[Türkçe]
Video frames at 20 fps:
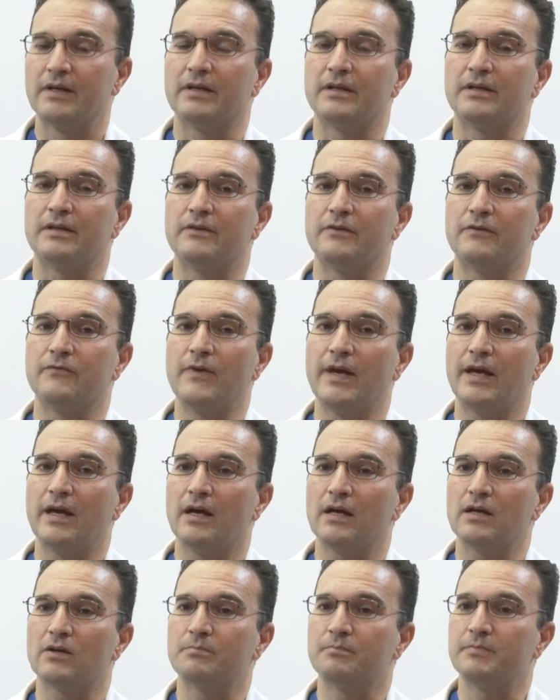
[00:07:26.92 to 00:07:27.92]
E,
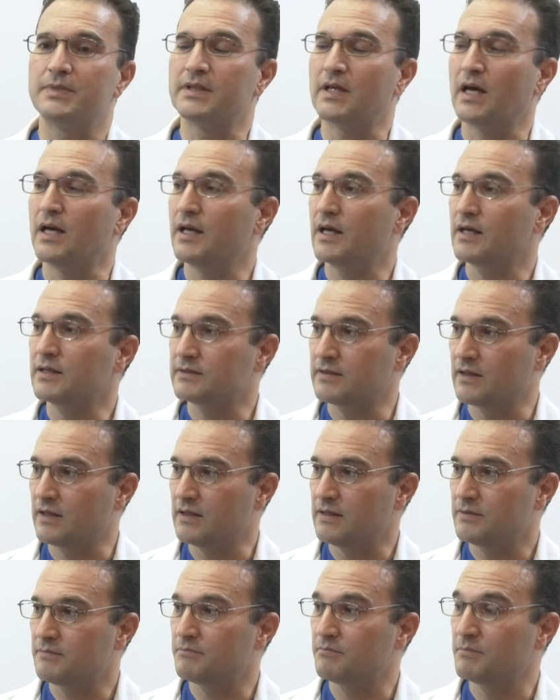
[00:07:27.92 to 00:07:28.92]
veya bir
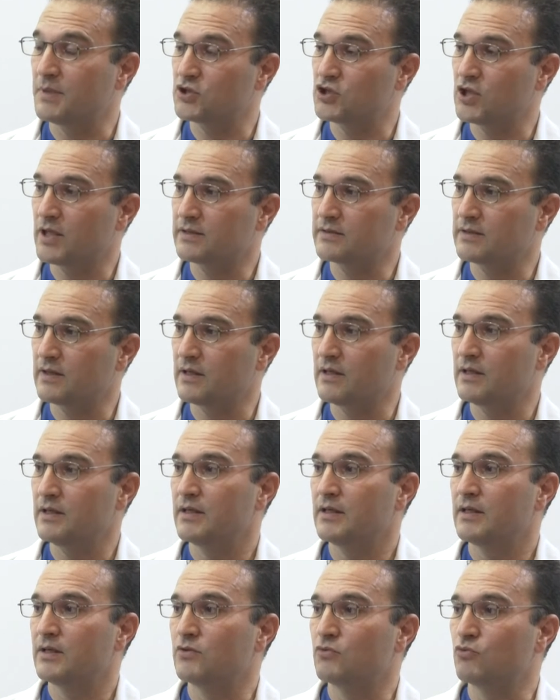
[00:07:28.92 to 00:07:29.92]
ayakta, bacakta,
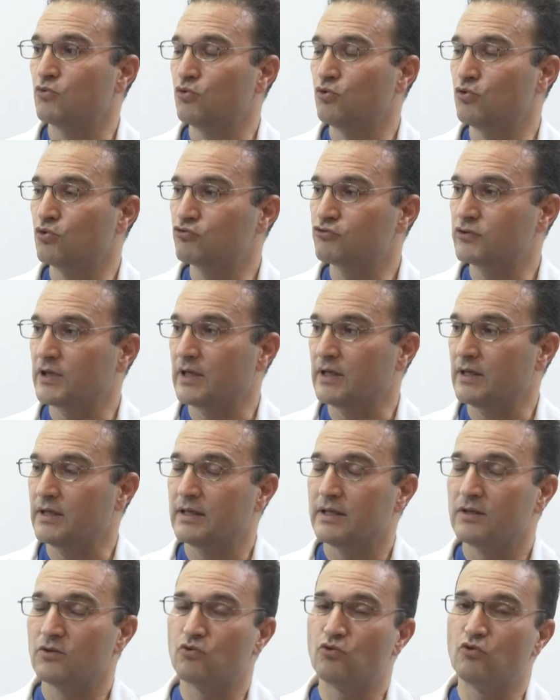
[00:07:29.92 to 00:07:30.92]
uylukta
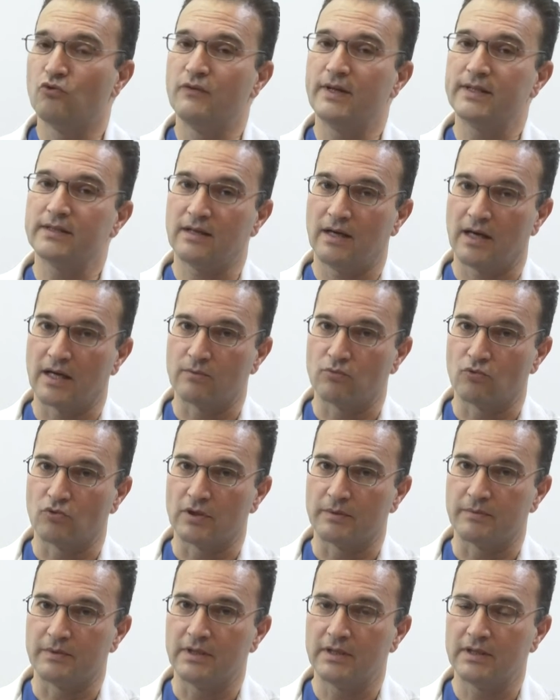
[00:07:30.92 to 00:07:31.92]
kuvvet kaybı
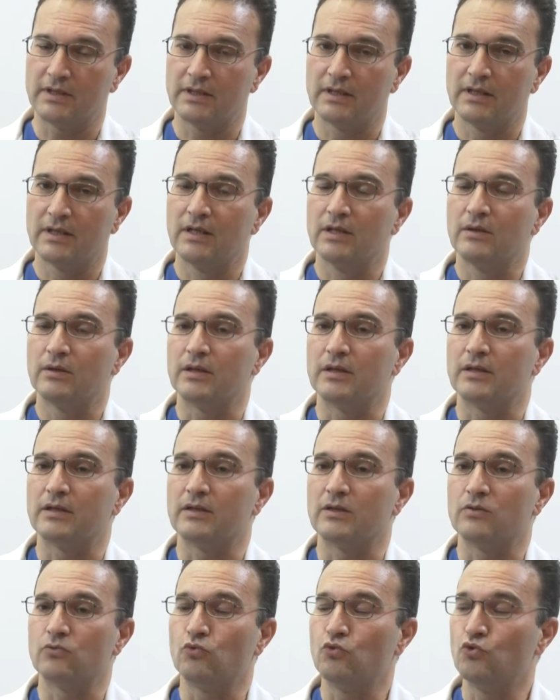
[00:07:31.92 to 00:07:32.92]
olabilir. Hı hı.
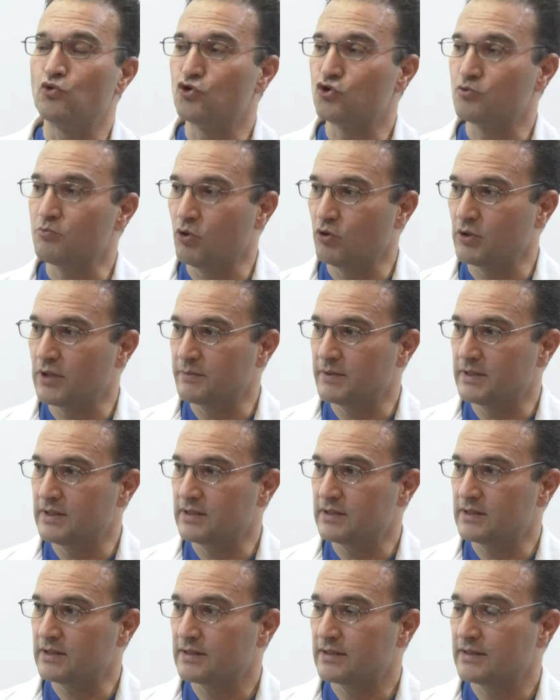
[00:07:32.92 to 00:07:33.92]
E, uyuşma
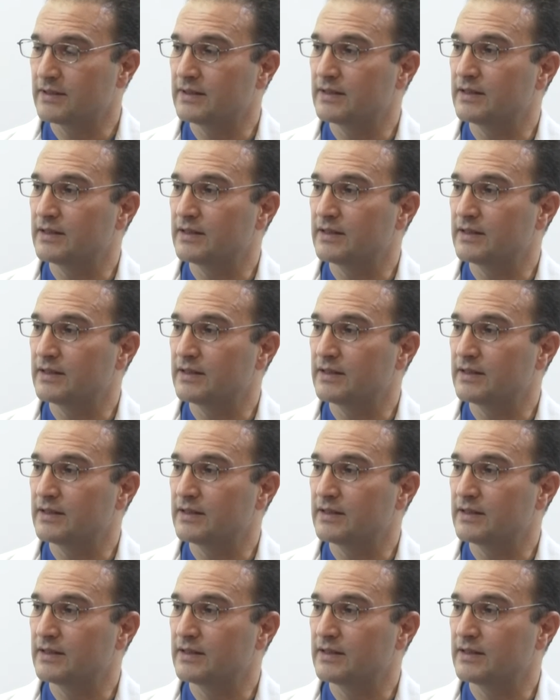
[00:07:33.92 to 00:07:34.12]
olabilir.